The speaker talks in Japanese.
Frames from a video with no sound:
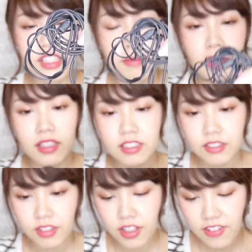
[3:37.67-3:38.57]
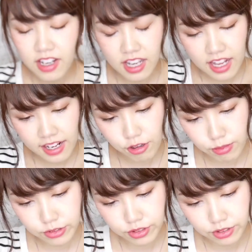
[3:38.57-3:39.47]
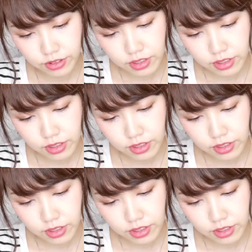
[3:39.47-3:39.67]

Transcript: いてますこれはエレコムの